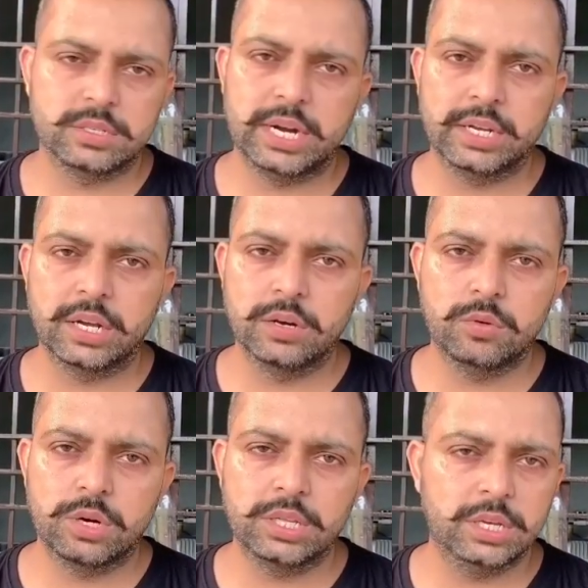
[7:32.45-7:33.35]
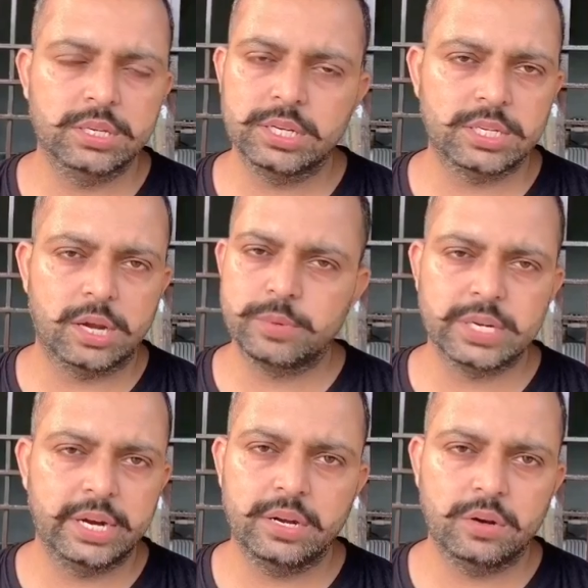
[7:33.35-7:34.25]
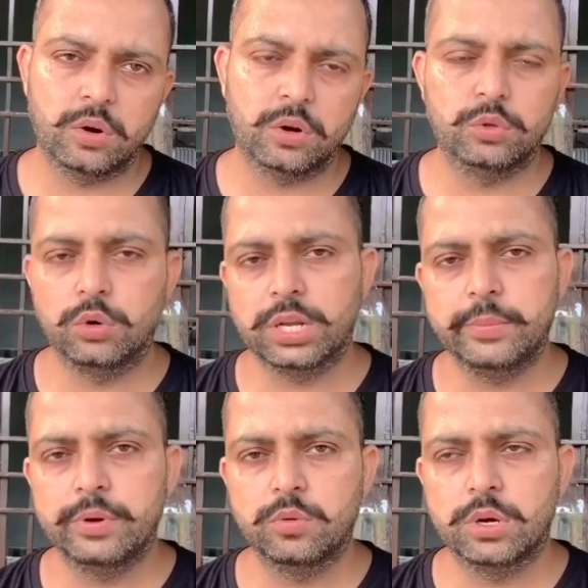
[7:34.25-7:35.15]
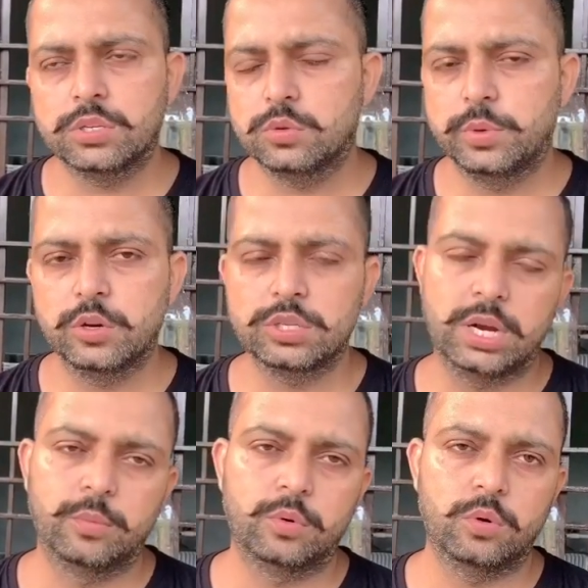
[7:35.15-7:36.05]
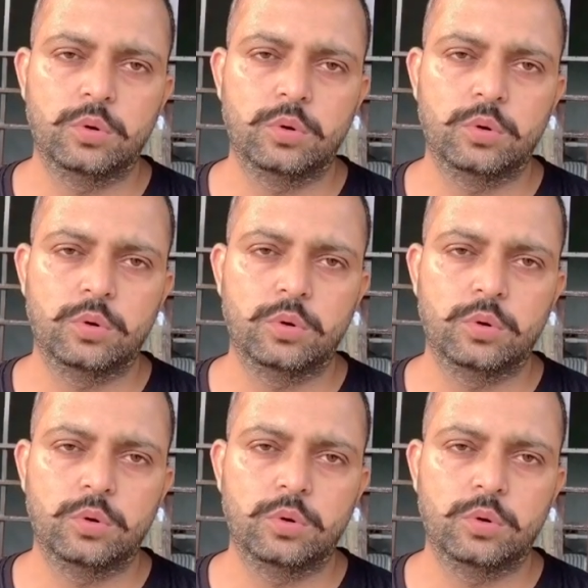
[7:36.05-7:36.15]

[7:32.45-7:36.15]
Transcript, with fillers: सेट कर लूँगा तीन या चार परसेंट और दो टाइम लूँगा सुबह और शाम को